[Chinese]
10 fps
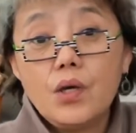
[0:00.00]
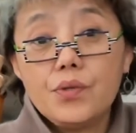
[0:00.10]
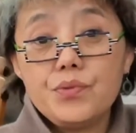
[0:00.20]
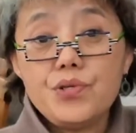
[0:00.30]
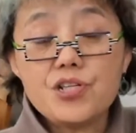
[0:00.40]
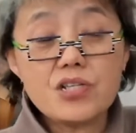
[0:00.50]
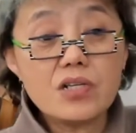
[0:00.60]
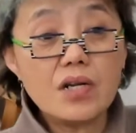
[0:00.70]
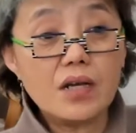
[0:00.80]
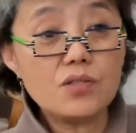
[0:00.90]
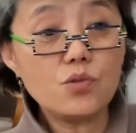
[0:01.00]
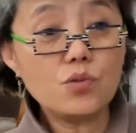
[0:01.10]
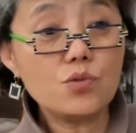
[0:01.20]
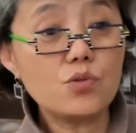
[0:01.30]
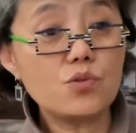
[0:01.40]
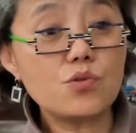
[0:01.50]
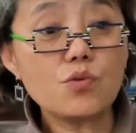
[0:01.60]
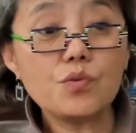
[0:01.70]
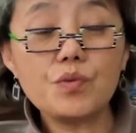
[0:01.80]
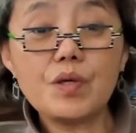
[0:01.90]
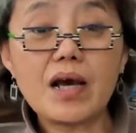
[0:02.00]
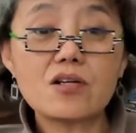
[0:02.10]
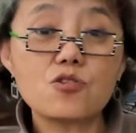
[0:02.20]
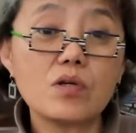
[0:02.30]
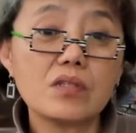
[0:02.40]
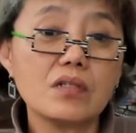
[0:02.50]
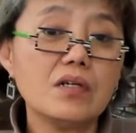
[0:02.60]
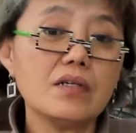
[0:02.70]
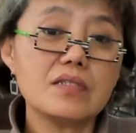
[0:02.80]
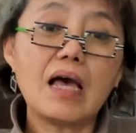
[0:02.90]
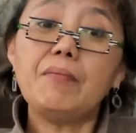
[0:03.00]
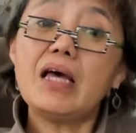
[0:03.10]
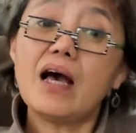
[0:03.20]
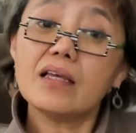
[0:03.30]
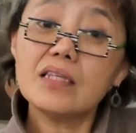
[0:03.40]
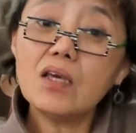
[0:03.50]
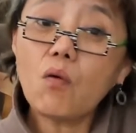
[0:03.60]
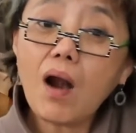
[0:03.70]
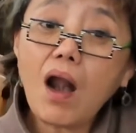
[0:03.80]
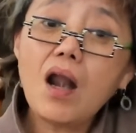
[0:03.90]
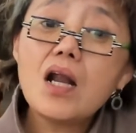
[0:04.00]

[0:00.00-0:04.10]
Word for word: 于是呢，就终于啊，说得咱们啊一块儿